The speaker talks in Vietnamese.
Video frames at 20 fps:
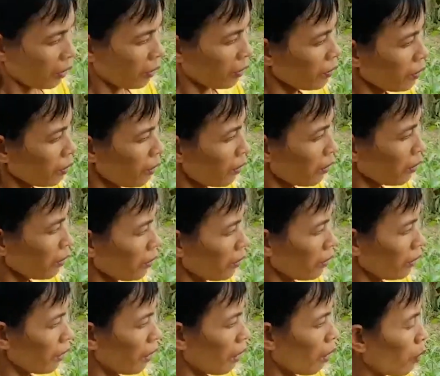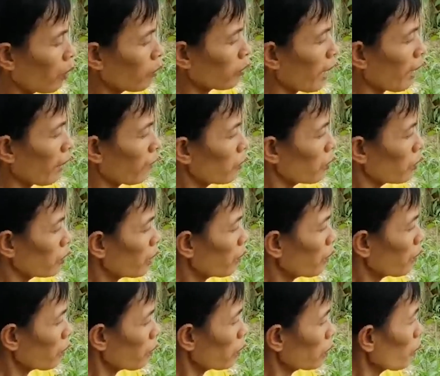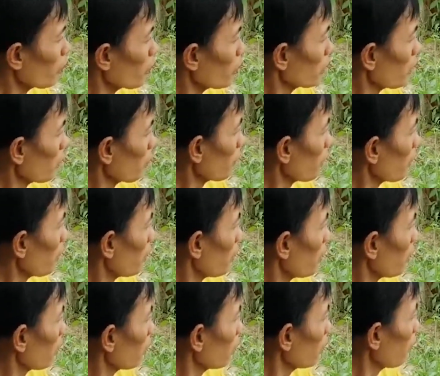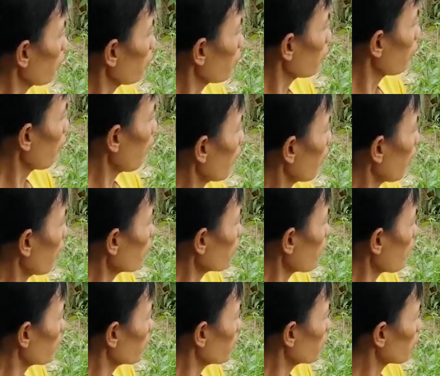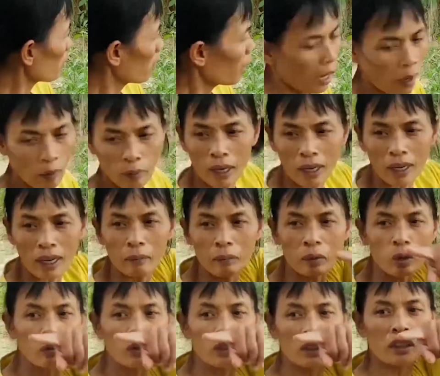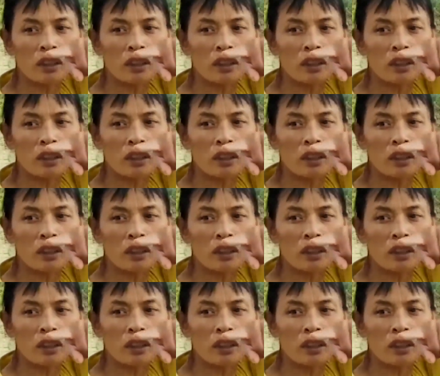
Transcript: sông lấn vào sâu trong khu vực người dân sinh sống vài mét. Đặc biệt trong những mùa mưa lớn,